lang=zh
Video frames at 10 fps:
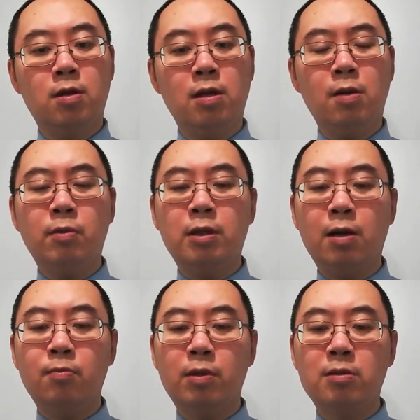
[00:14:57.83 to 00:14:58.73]
那么
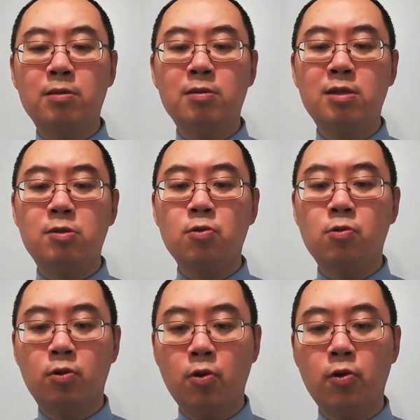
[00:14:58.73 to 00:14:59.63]
他们是
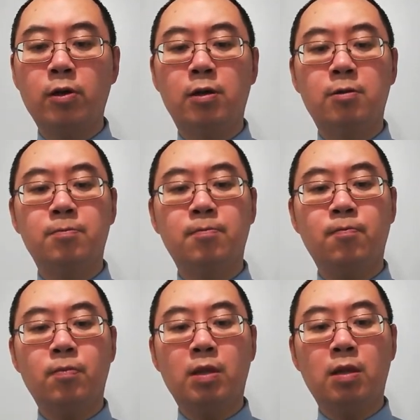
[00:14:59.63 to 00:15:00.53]
做对了。
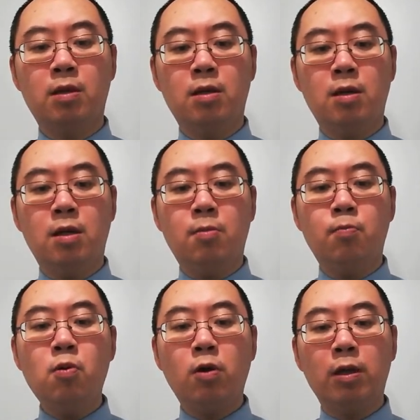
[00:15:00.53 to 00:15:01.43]

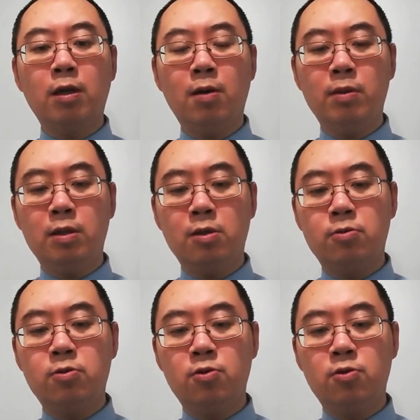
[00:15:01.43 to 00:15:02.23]
不管他们的邻